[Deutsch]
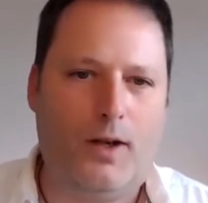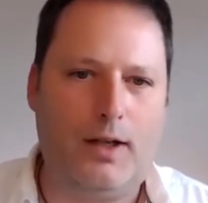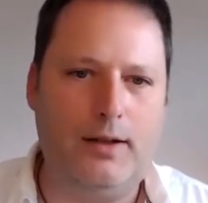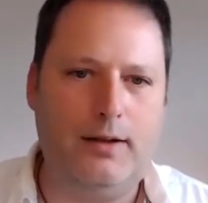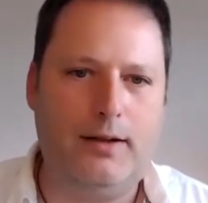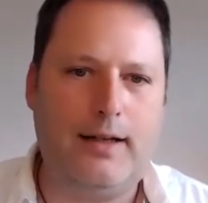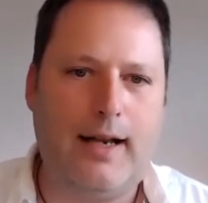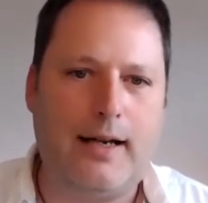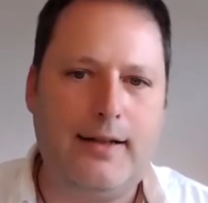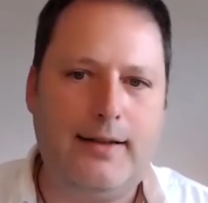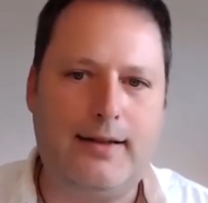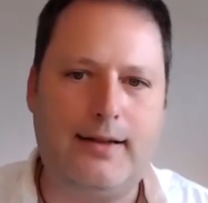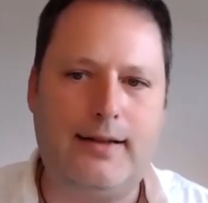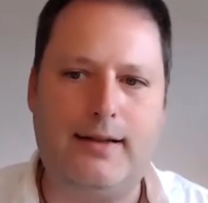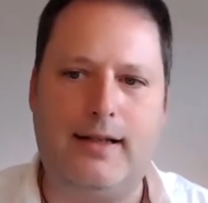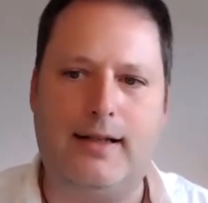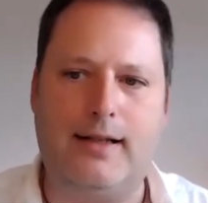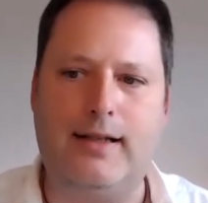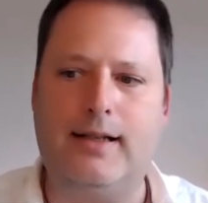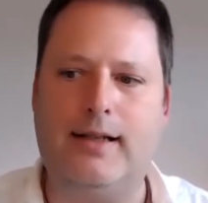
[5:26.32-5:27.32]

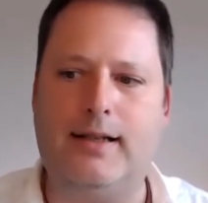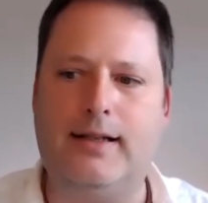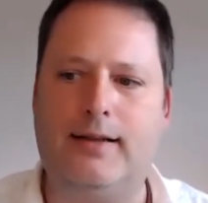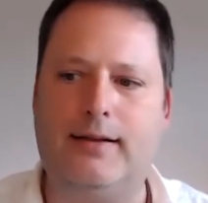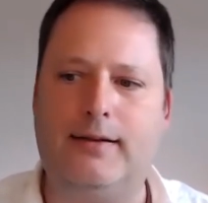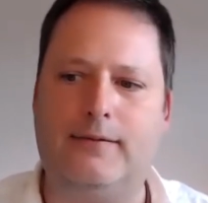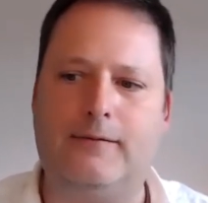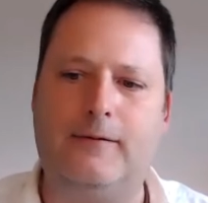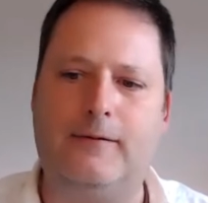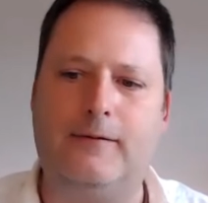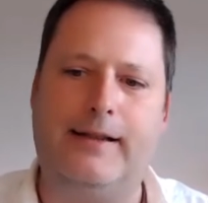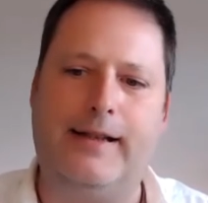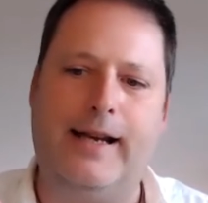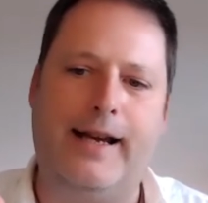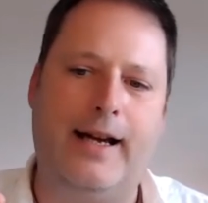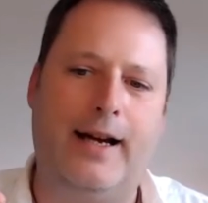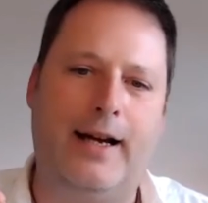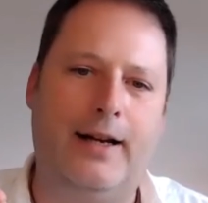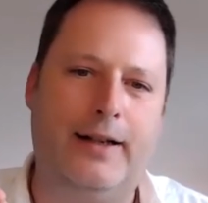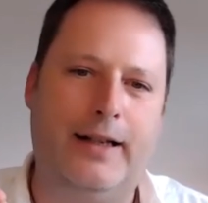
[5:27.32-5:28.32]
dass äh,
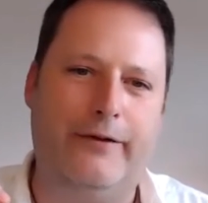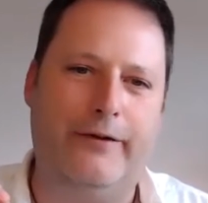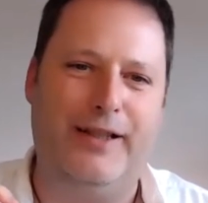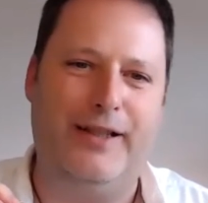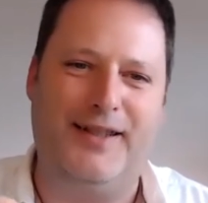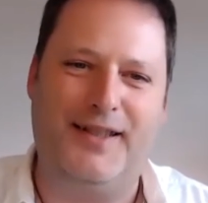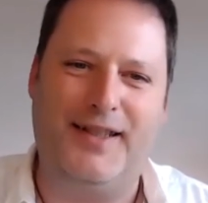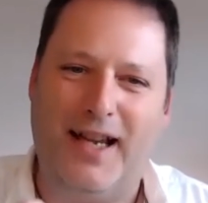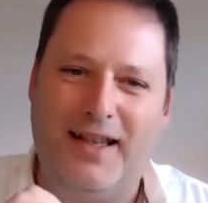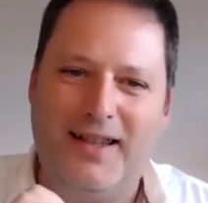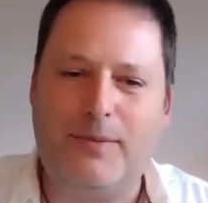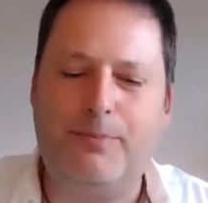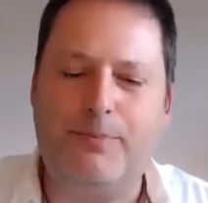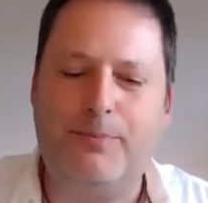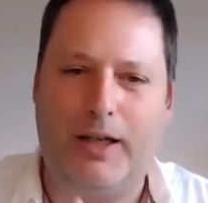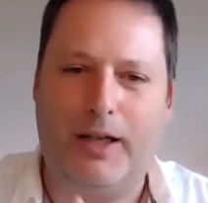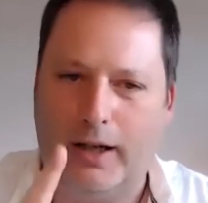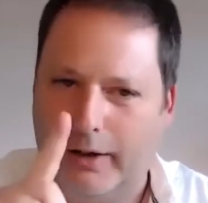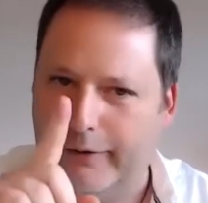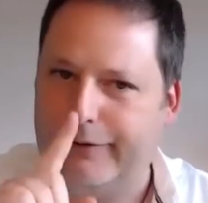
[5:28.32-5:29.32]
der
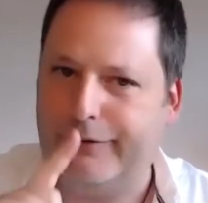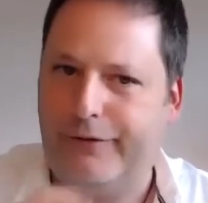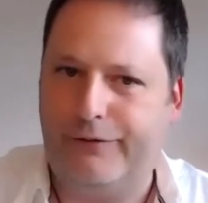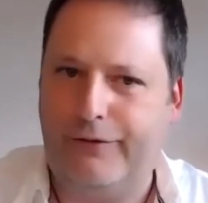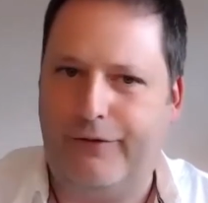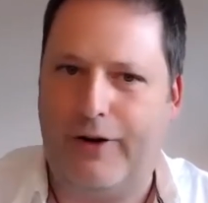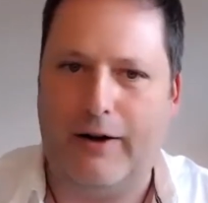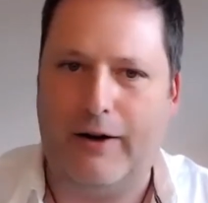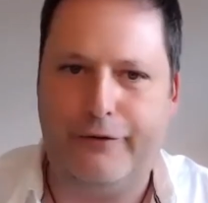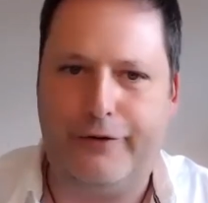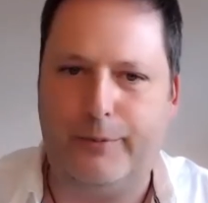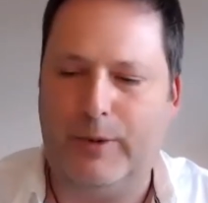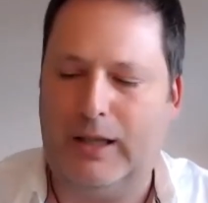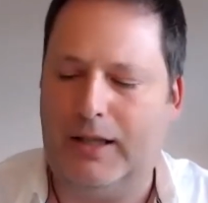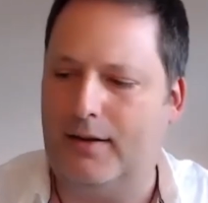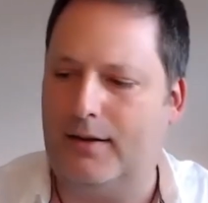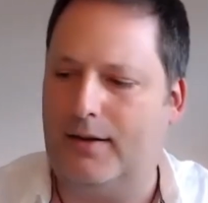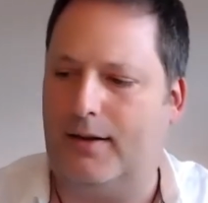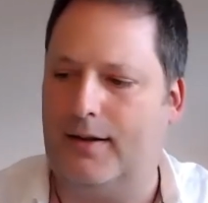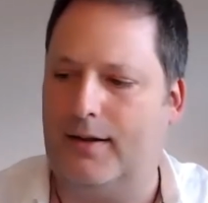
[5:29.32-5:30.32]
Effizienzbegriff war für mich
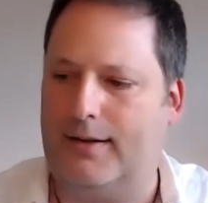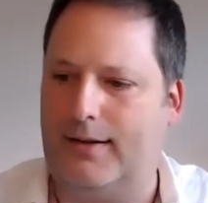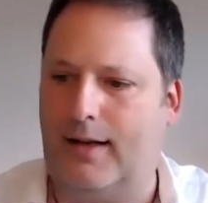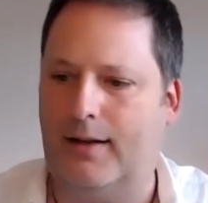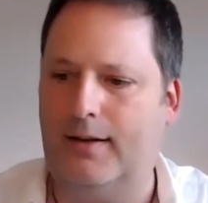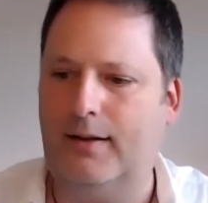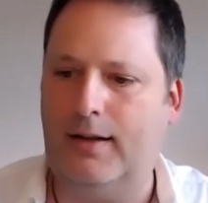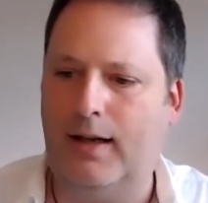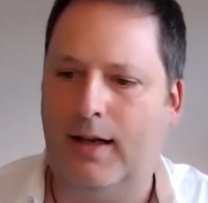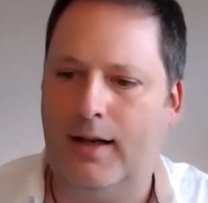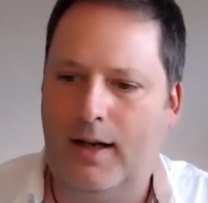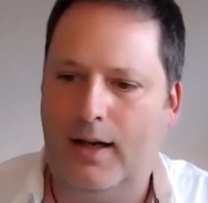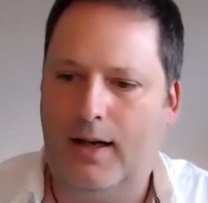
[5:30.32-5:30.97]
interessant,